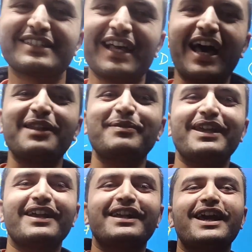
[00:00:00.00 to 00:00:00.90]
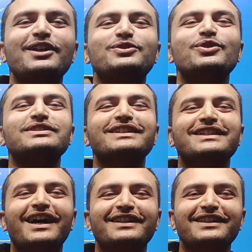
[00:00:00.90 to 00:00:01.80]
साल में एक नए जोश के
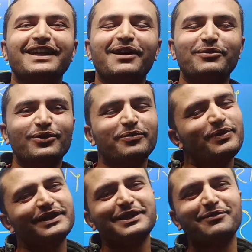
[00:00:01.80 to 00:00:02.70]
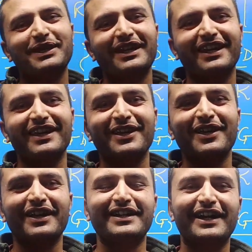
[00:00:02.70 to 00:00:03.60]
साथ हम लोग फिर से मिलेंगे
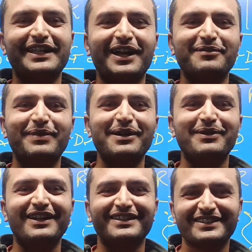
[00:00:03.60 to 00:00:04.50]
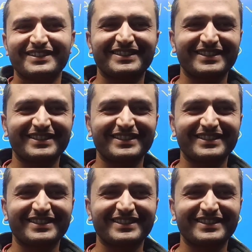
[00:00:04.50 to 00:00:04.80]
टाटा बाय बाय